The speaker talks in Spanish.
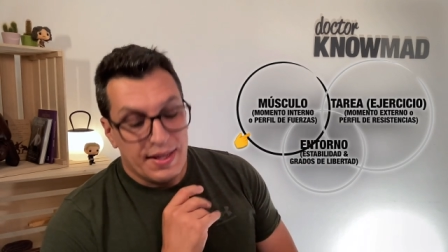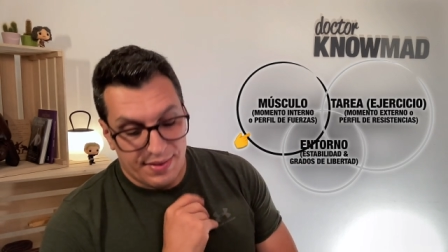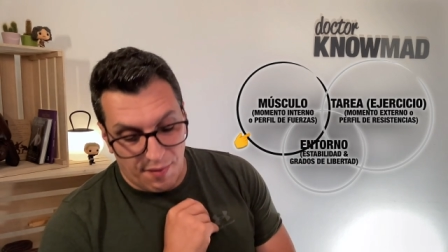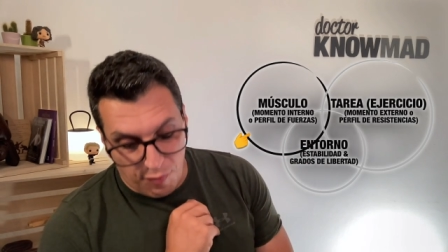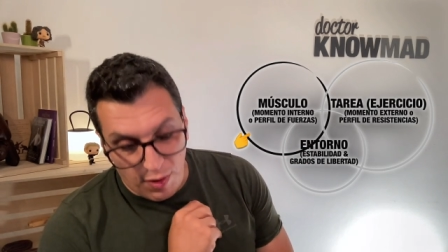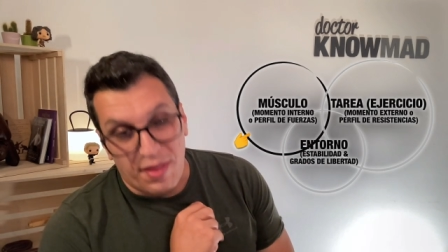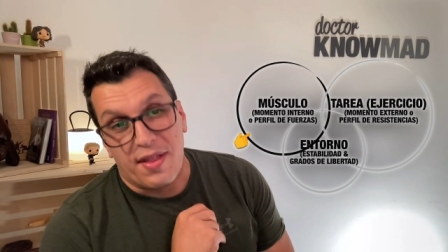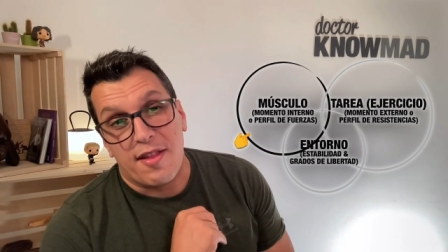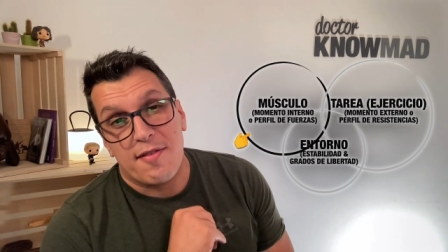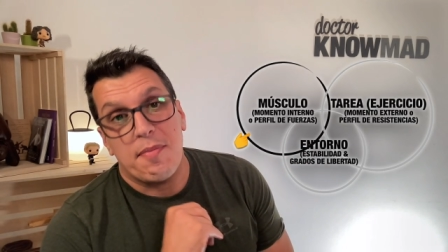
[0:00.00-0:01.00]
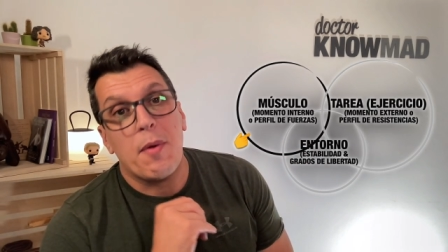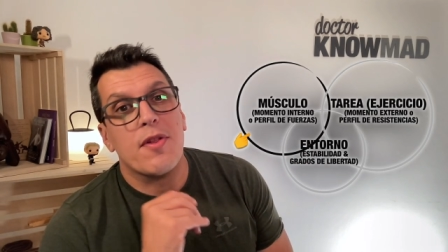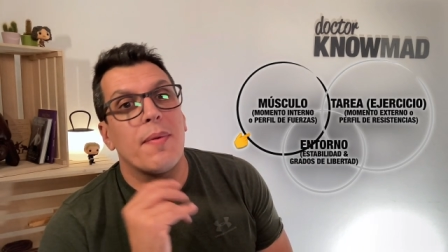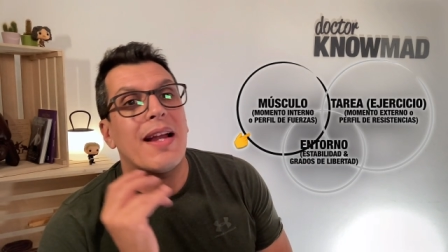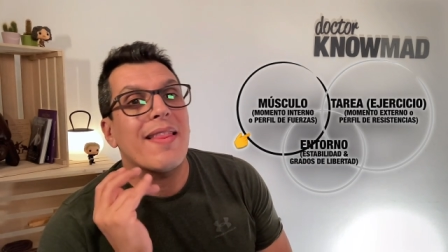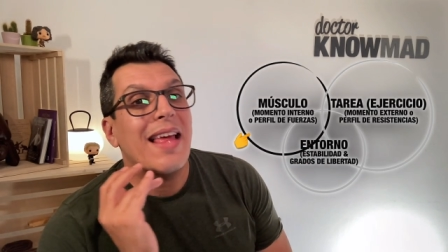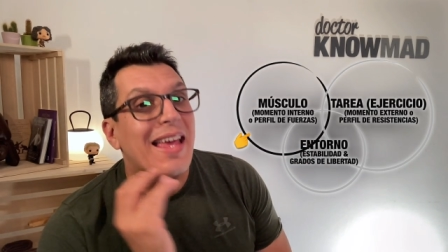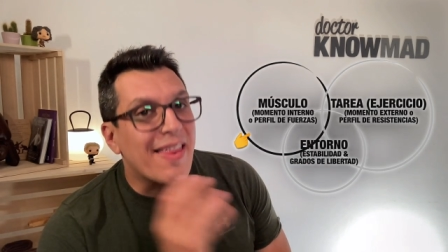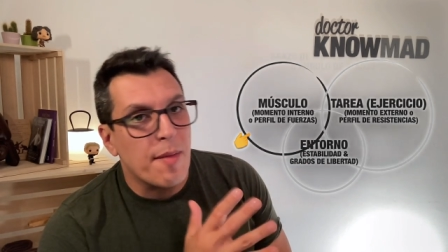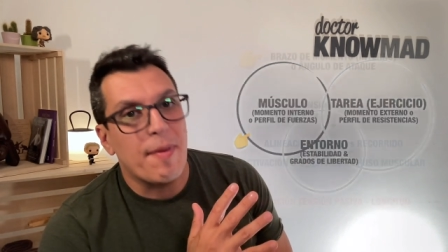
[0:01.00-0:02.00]
de fuerzas. Vamos a hablar de
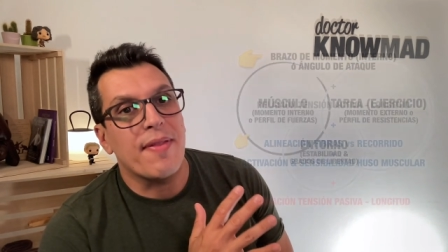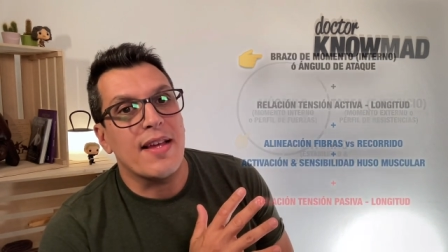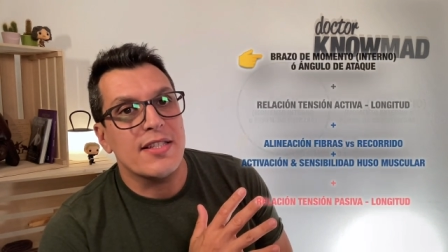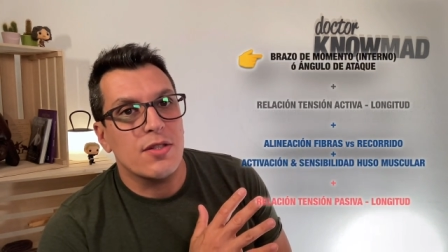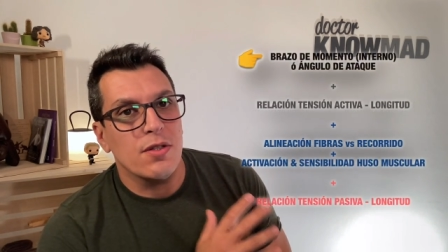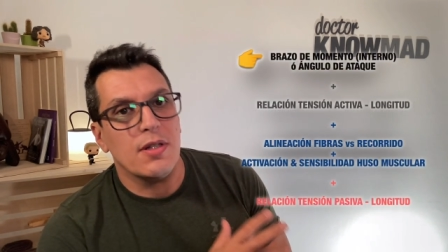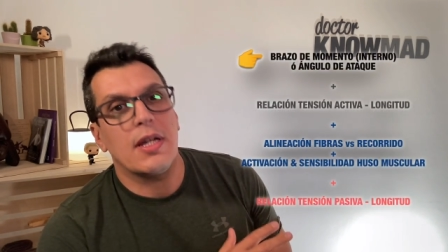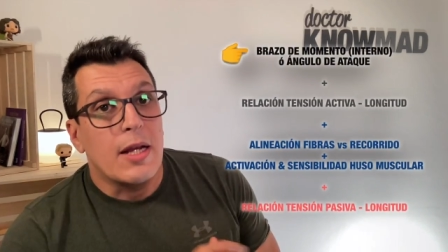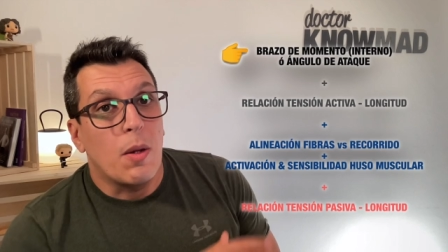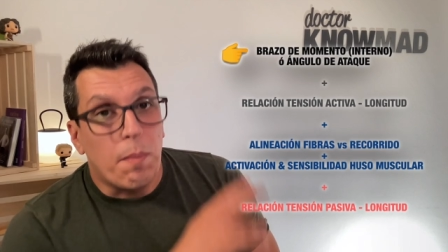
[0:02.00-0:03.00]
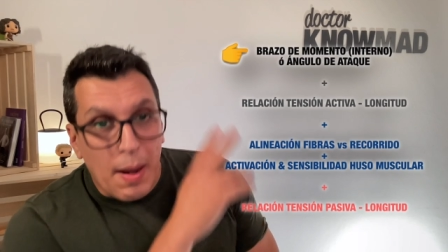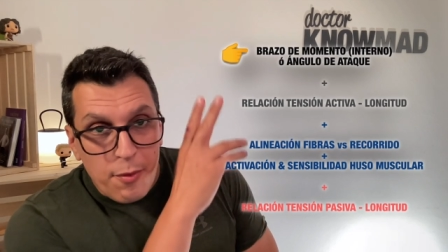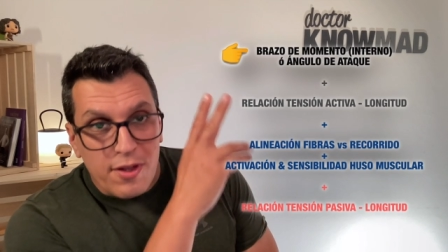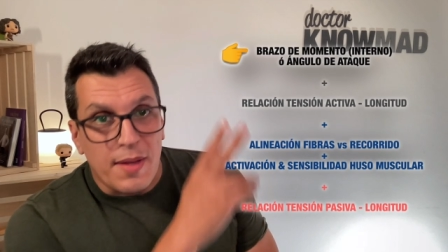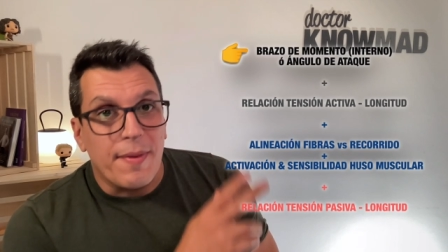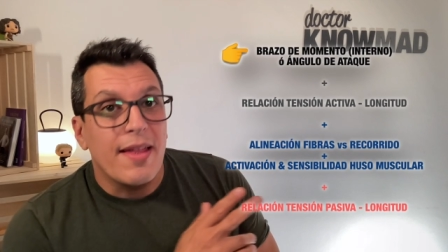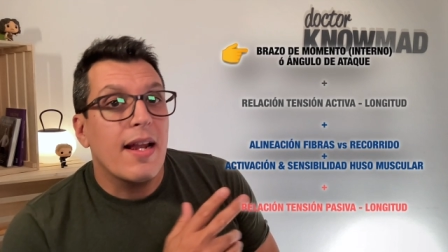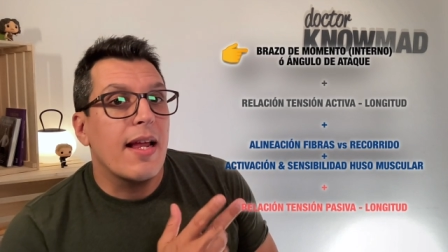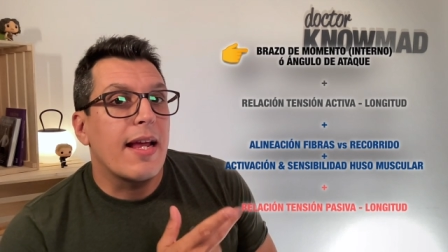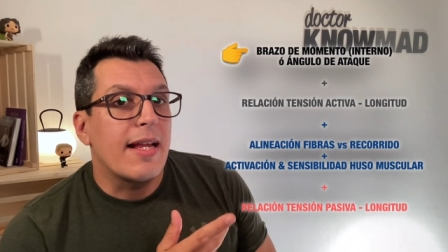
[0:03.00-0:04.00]
qué depende esto y lo vamos a
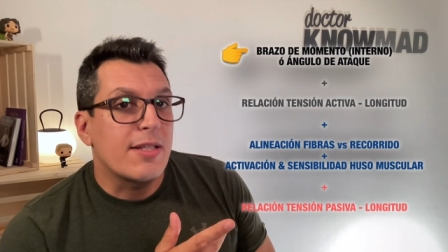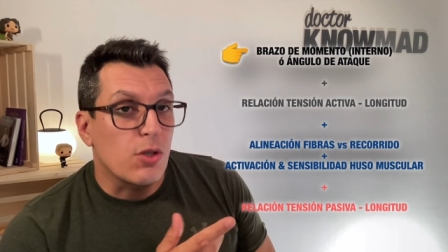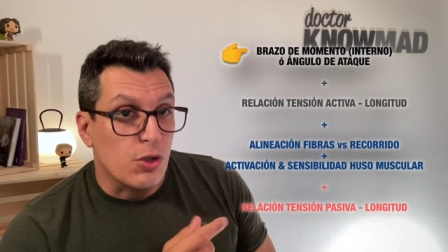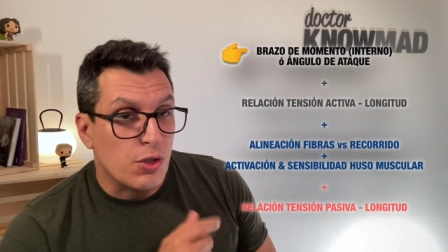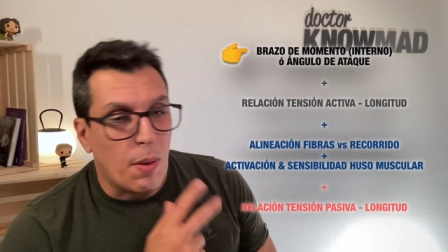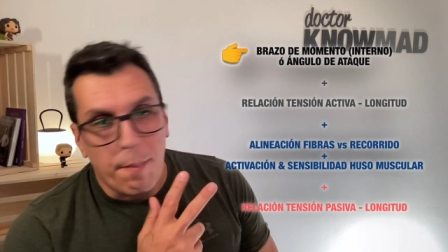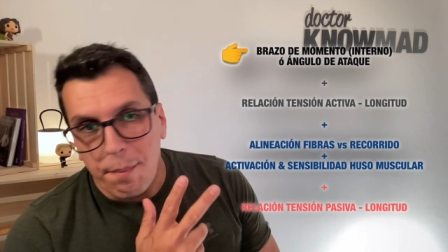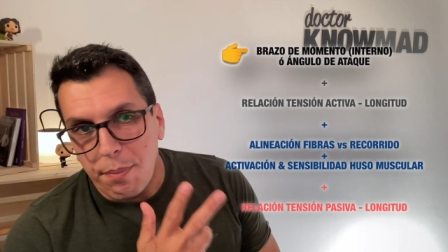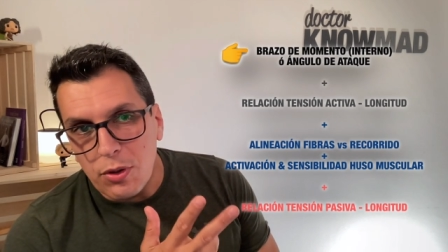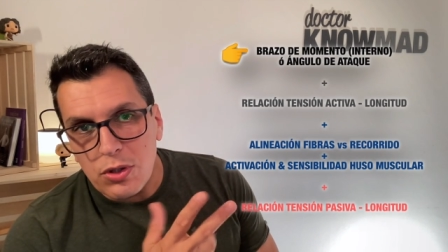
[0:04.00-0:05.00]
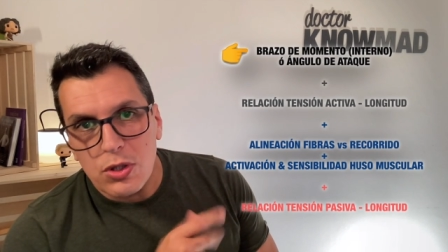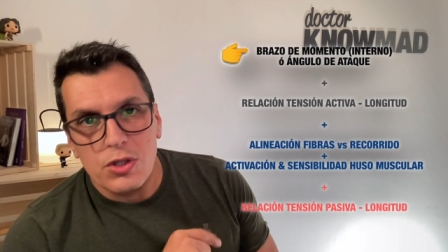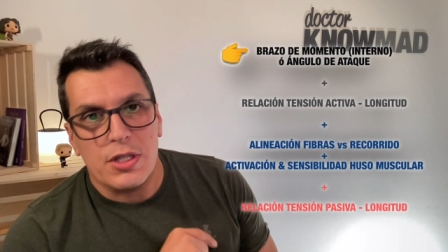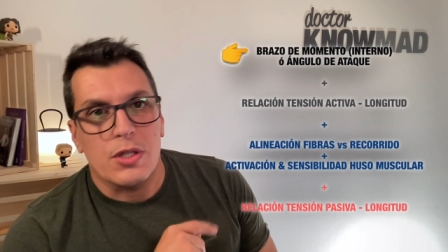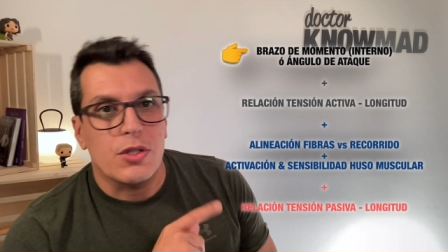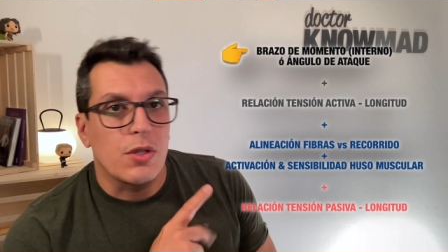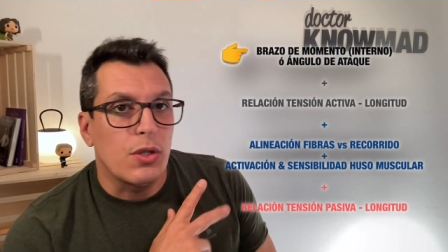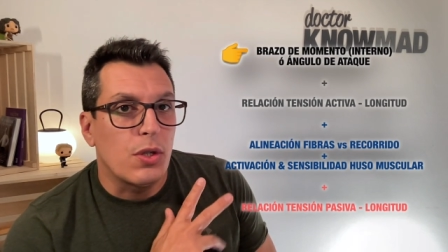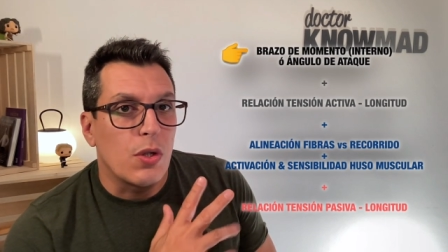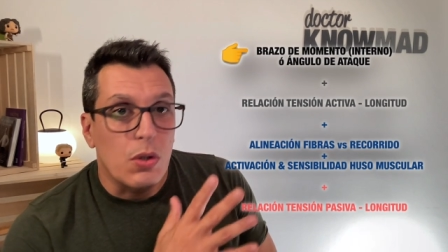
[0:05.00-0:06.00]
dividir en estos puntos, en
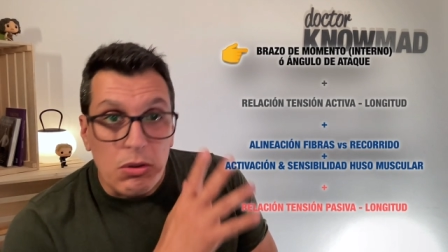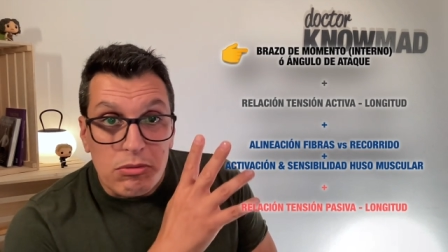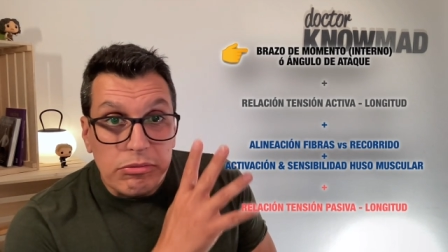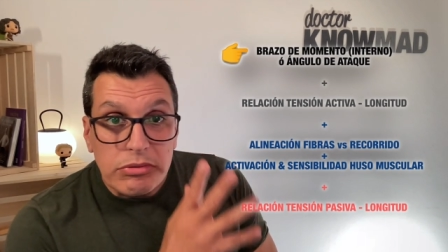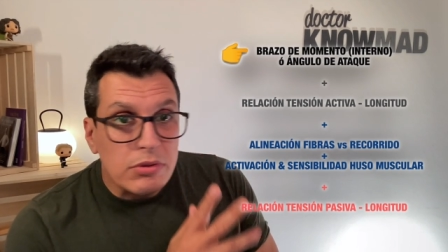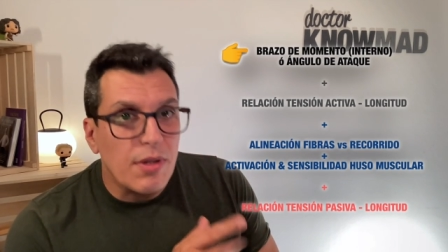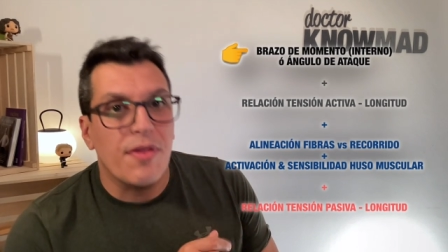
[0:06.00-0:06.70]
estos